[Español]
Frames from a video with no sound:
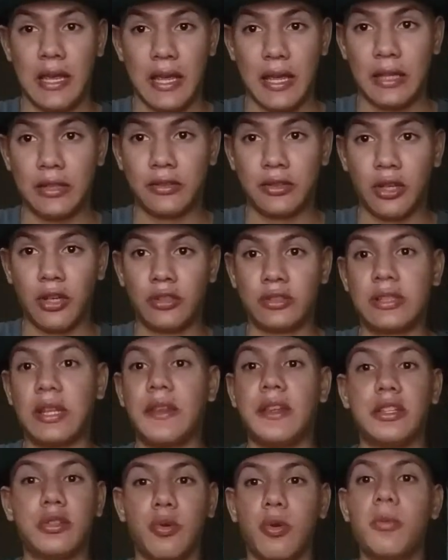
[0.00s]
Entonces,
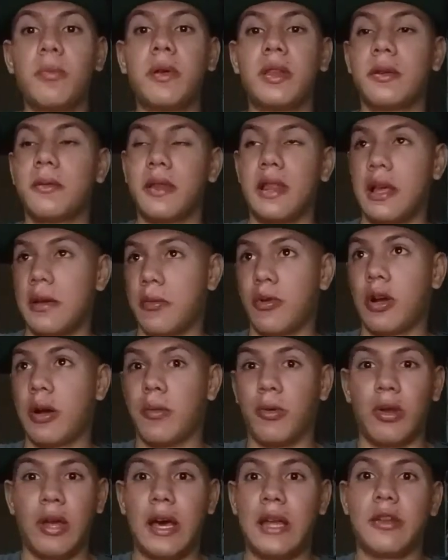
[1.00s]
disculpen de verdad el
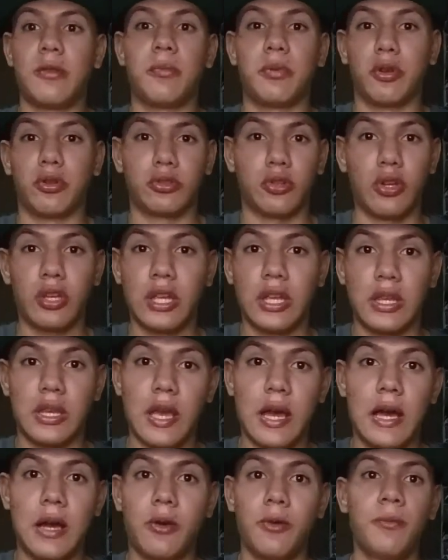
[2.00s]
vocabulario, pero estoy
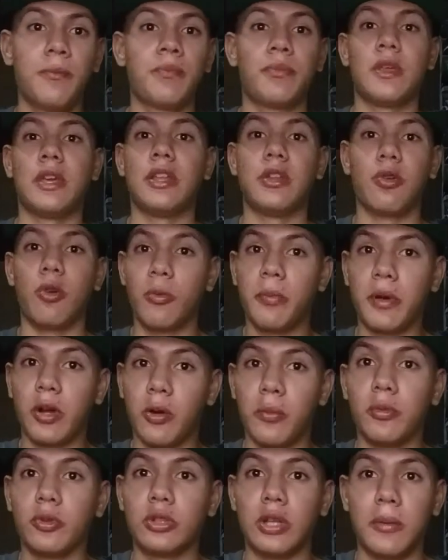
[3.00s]
quillado. Y disculpen
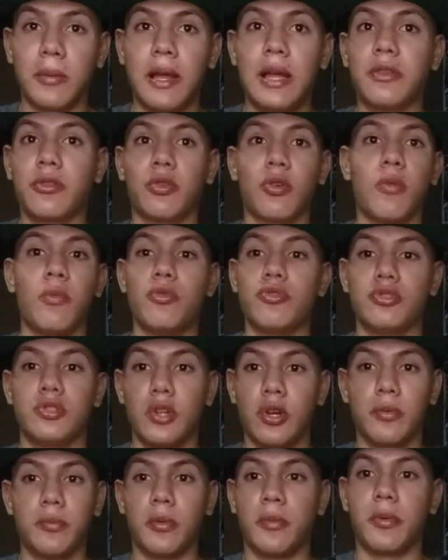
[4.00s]
cómo está hablando, como un
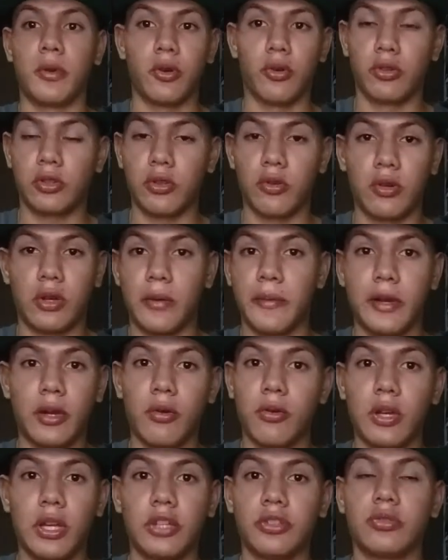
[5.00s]
chopo, pero no tengo que ver
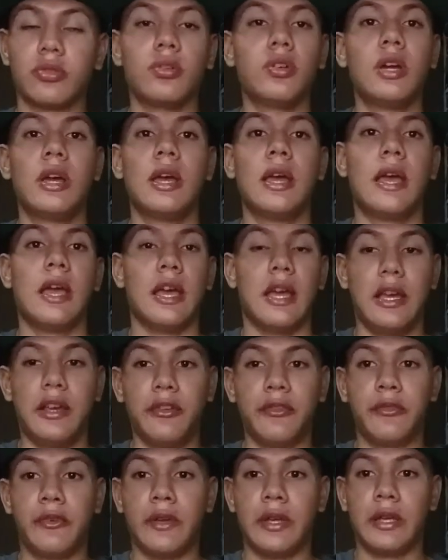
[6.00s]
con eso.
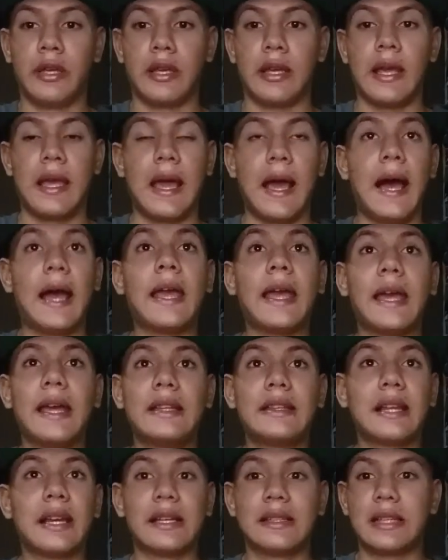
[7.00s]
En fin, hay
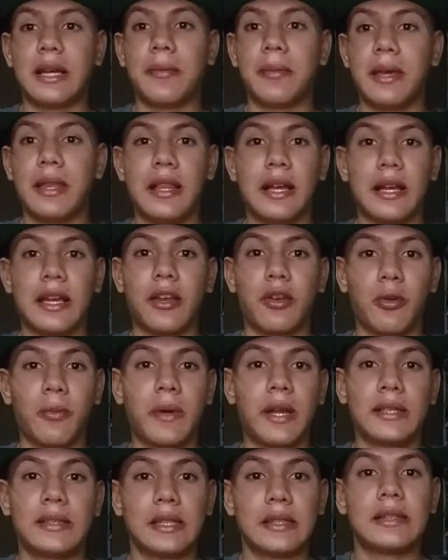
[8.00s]
gente en esta vida que no
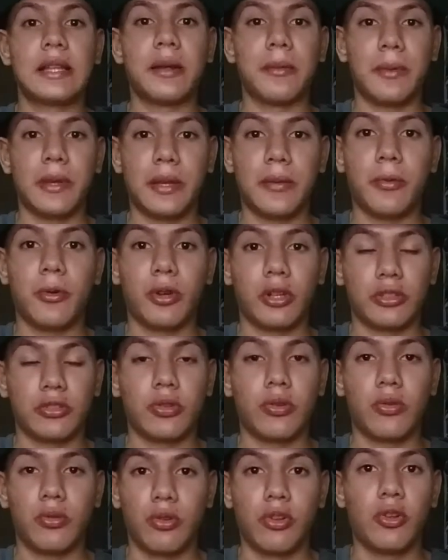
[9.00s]
merecen estar vivos, que
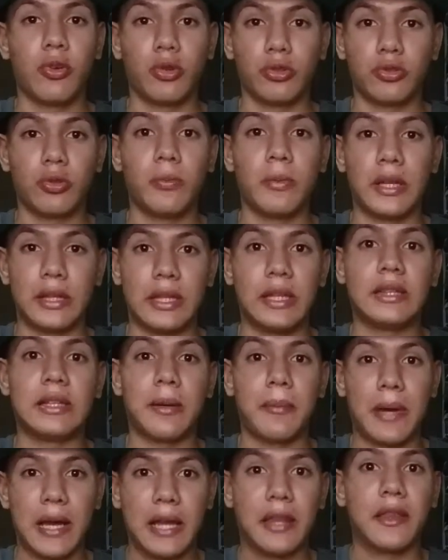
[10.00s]
son un hijo de su
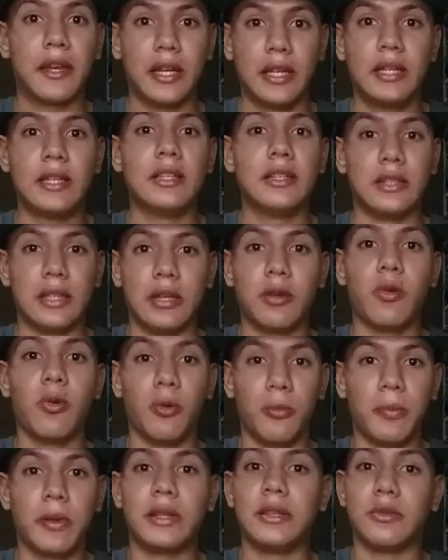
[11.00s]
maldita madre.
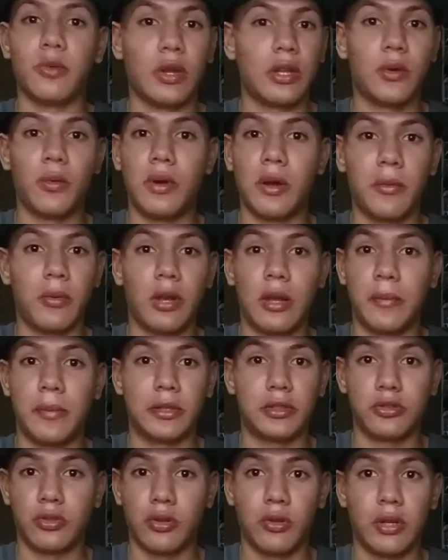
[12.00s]
Disculpen de nuevo la
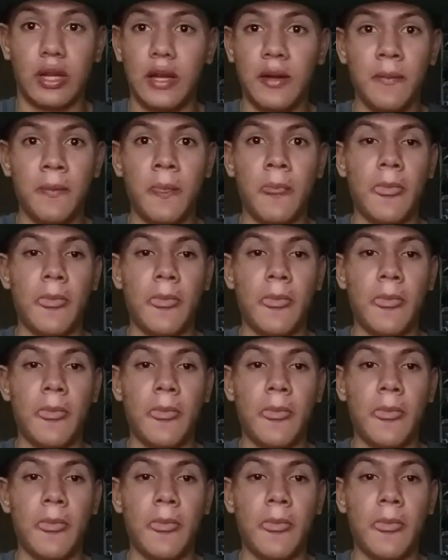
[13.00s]
persona.